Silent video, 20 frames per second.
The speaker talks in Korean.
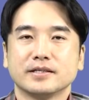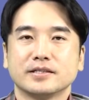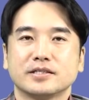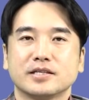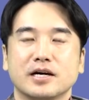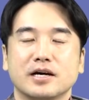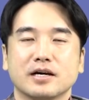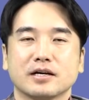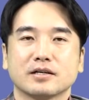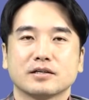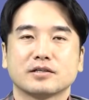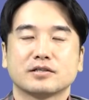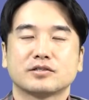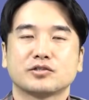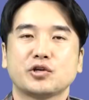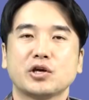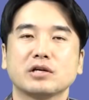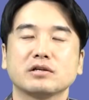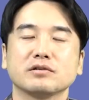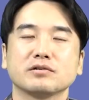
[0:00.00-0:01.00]
자
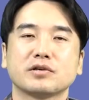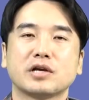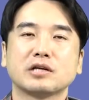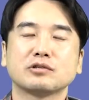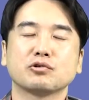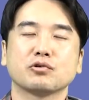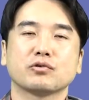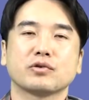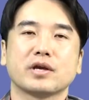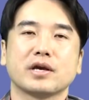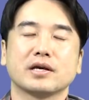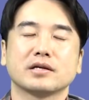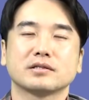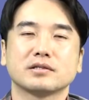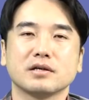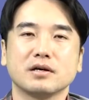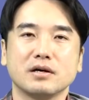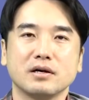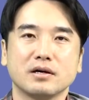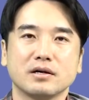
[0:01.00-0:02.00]
최근
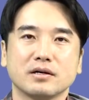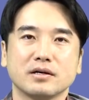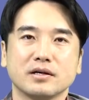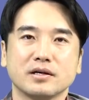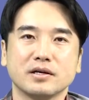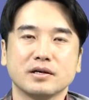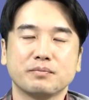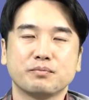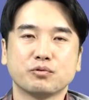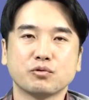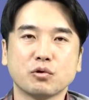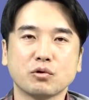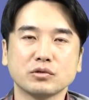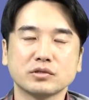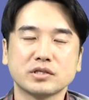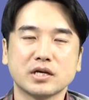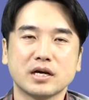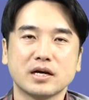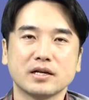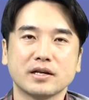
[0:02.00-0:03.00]
계속해서 이
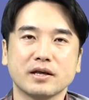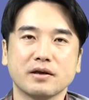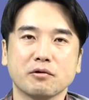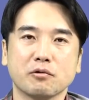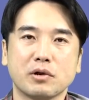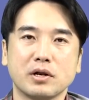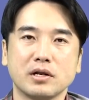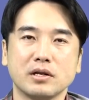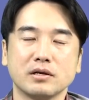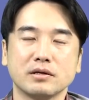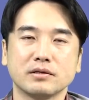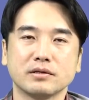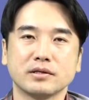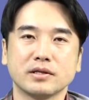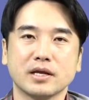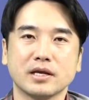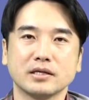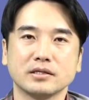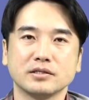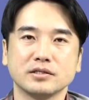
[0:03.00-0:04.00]
부동산에
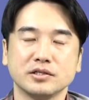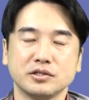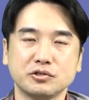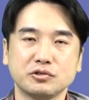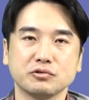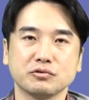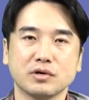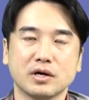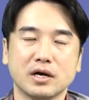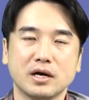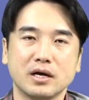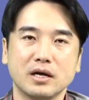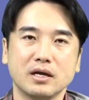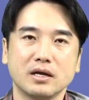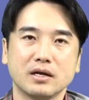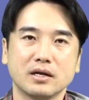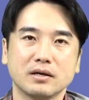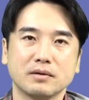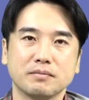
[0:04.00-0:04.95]
관련된 이슈가